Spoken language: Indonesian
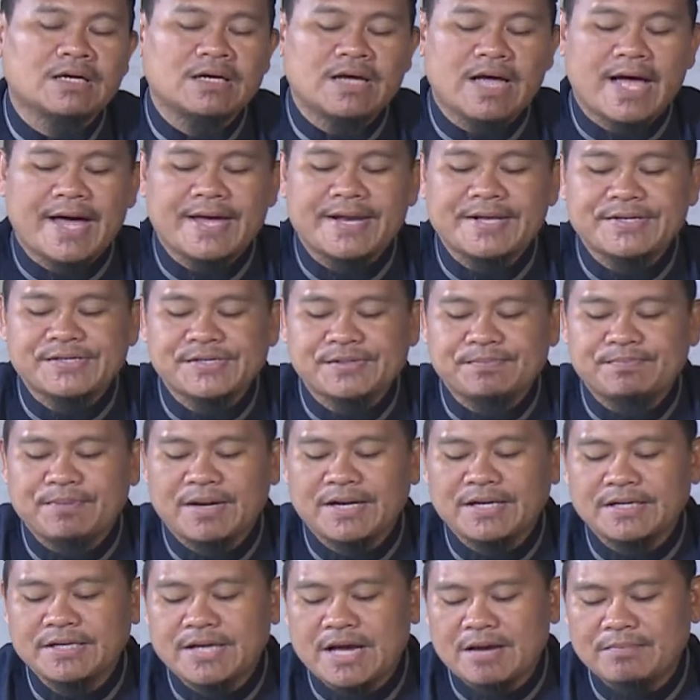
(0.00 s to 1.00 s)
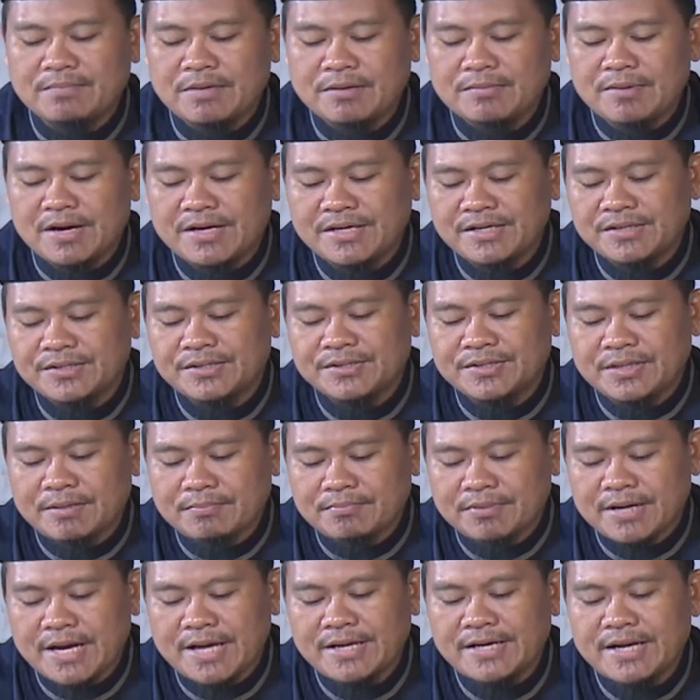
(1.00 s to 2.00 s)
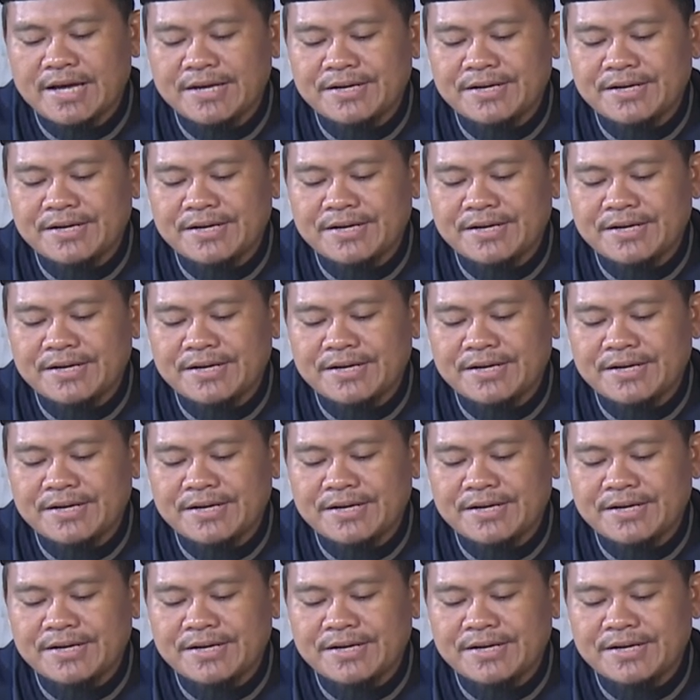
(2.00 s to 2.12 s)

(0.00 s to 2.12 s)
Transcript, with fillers: Ada sifat yang memang ditetapkan,